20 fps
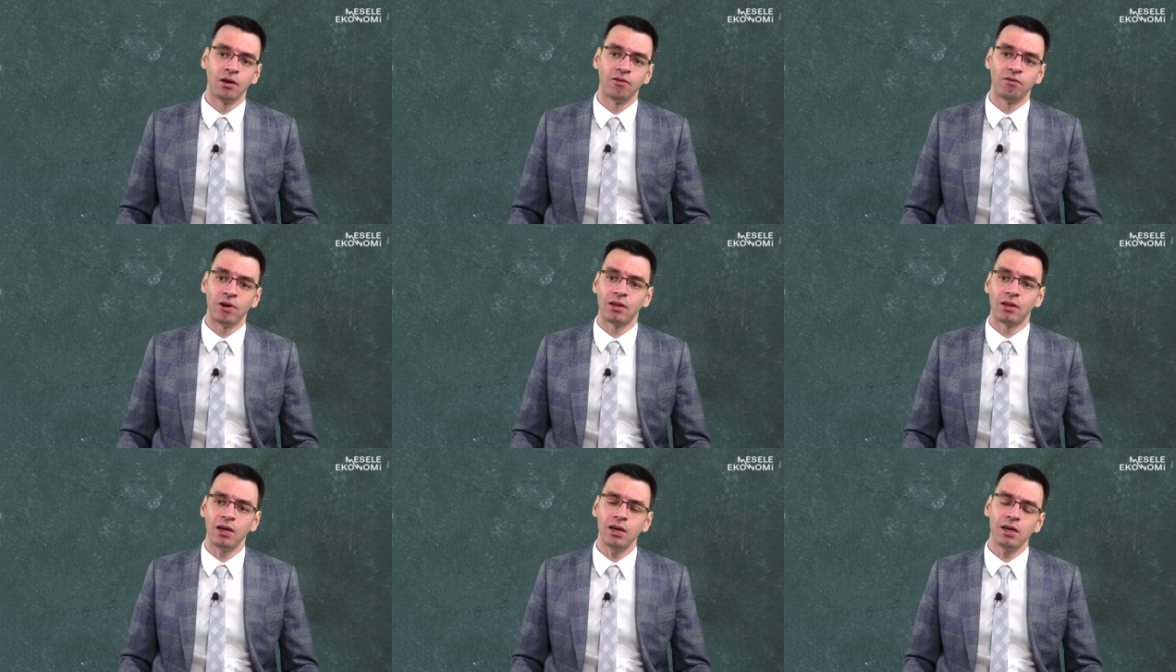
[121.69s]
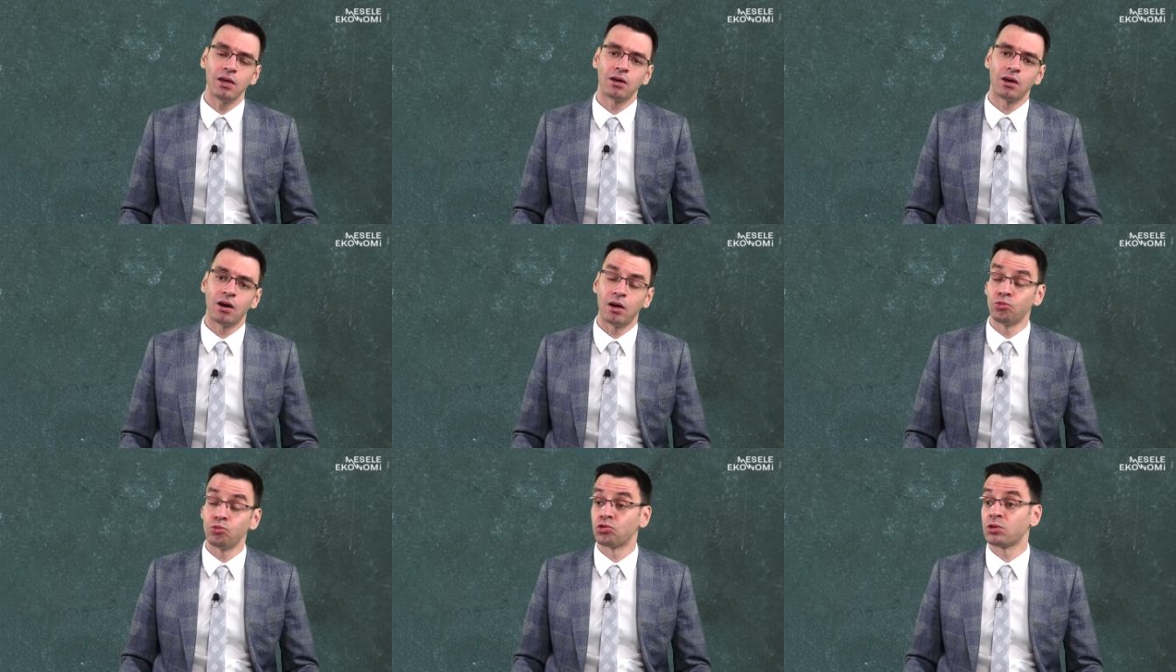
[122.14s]
ve de
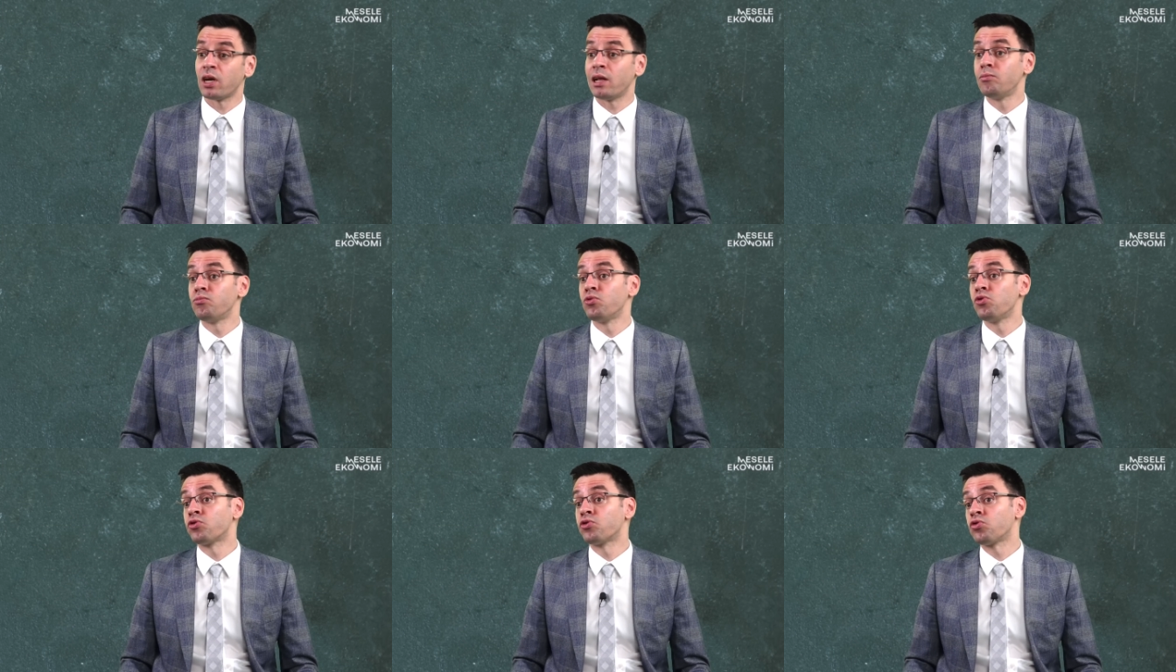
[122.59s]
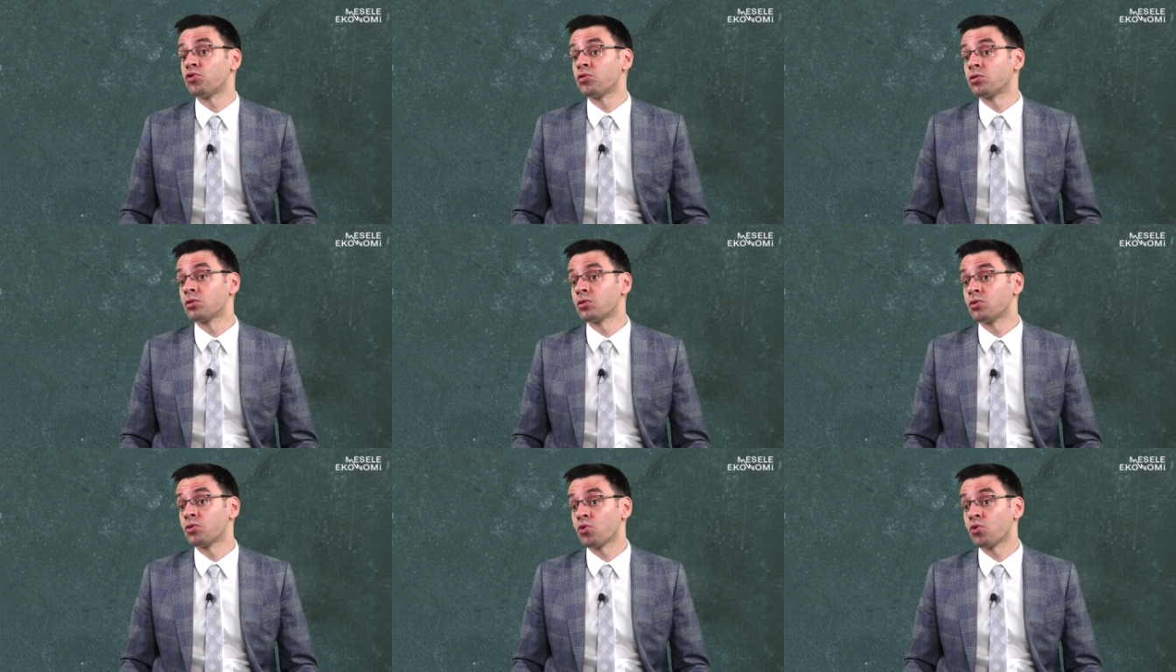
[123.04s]
kamusal
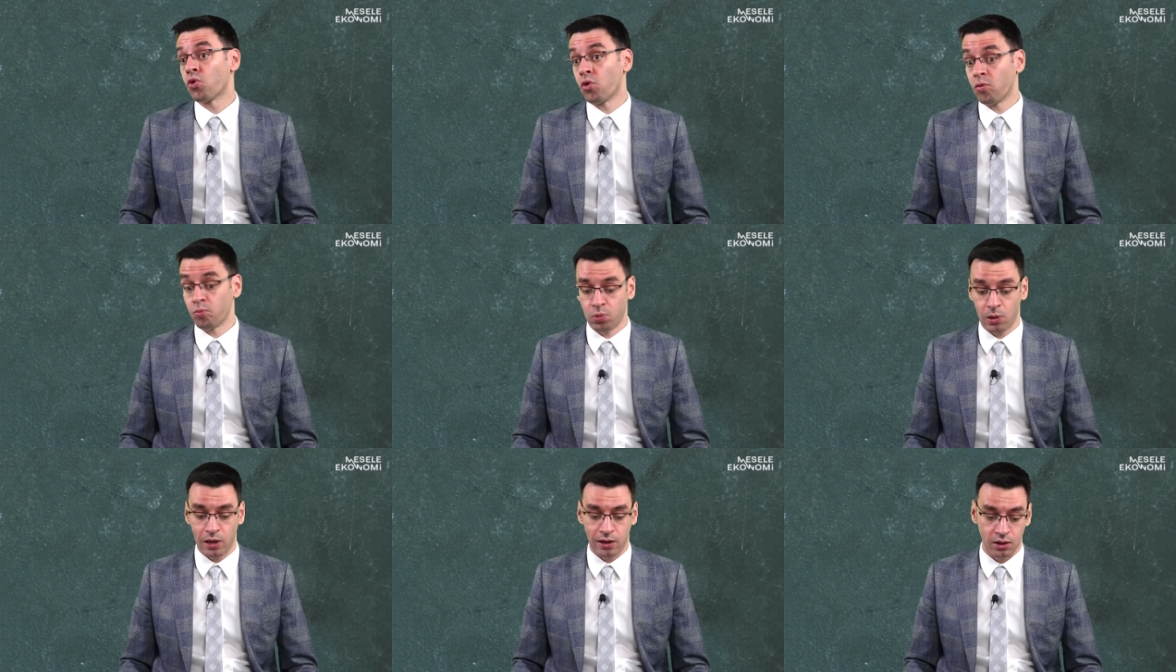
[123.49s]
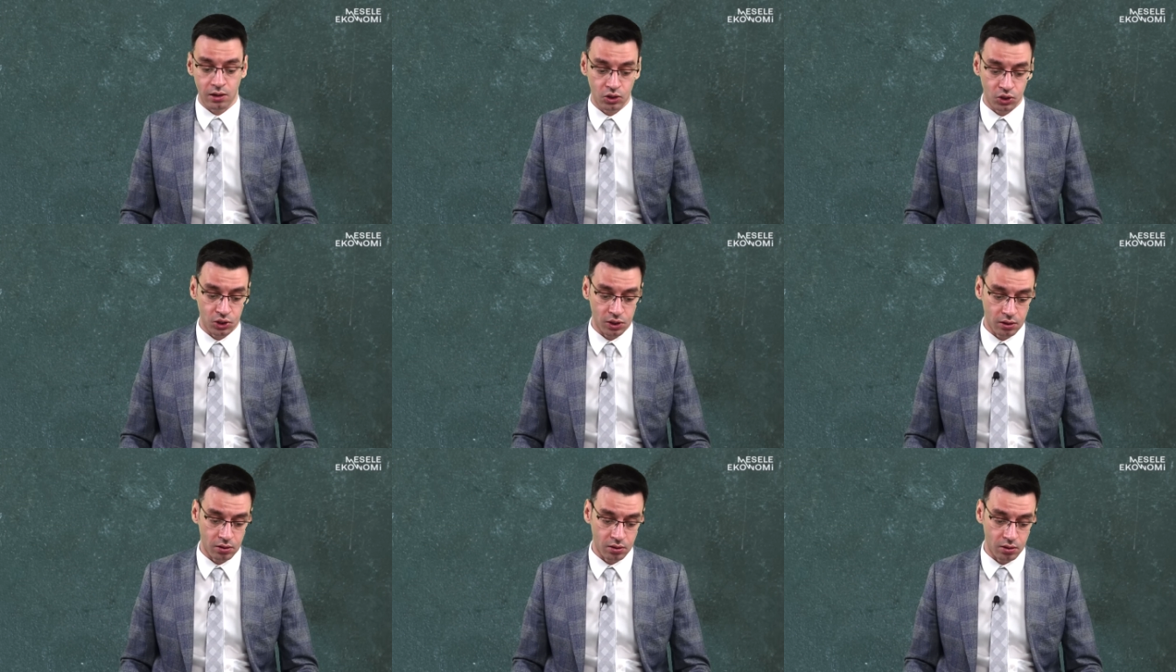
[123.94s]
mülkün ön plana
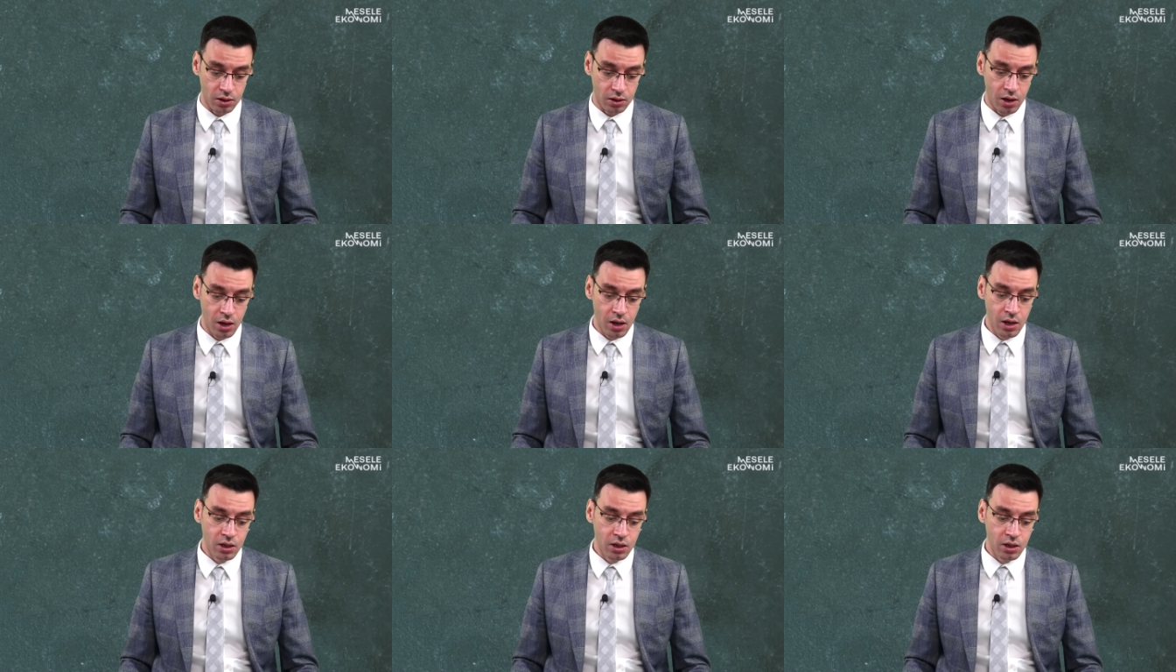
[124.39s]
çıktı.